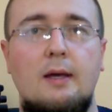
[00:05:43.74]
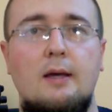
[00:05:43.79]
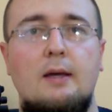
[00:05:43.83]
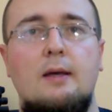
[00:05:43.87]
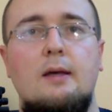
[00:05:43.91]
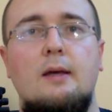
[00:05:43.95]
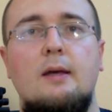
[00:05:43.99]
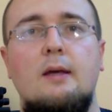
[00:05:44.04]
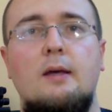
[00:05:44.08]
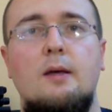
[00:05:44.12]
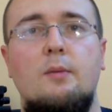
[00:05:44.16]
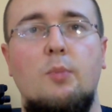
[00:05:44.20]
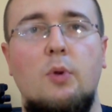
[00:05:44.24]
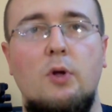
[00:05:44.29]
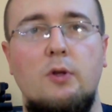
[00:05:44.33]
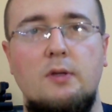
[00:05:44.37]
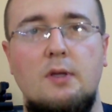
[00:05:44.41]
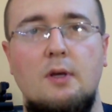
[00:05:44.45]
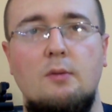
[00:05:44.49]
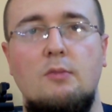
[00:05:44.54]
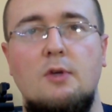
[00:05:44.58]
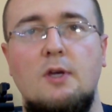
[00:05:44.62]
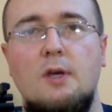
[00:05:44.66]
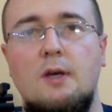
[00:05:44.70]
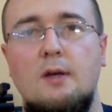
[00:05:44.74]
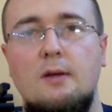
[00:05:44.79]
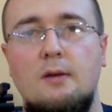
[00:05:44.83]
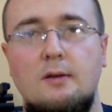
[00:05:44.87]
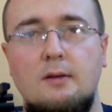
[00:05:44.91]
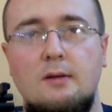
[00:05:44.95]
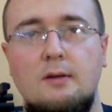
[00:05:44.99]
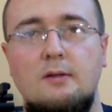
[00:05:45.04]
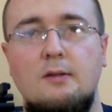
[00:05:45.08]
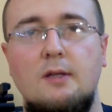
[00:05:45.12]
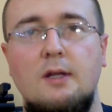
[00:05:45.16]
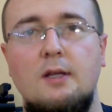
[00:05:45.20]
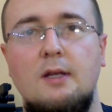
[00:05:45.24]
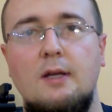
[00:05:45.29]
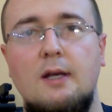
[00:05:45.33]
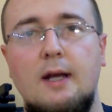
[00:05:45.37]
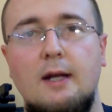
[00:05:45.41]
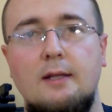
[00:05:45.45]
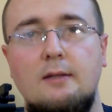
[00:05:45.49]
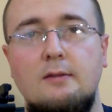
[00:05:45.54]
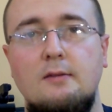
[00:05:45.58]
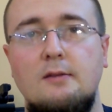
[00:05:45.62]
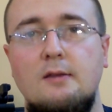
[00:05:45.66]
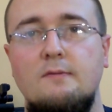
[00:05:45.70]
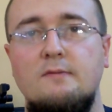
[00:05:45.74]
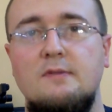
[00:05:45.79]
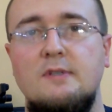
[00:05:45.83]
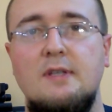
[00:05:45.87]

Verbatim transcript: e, potem je delikatnie w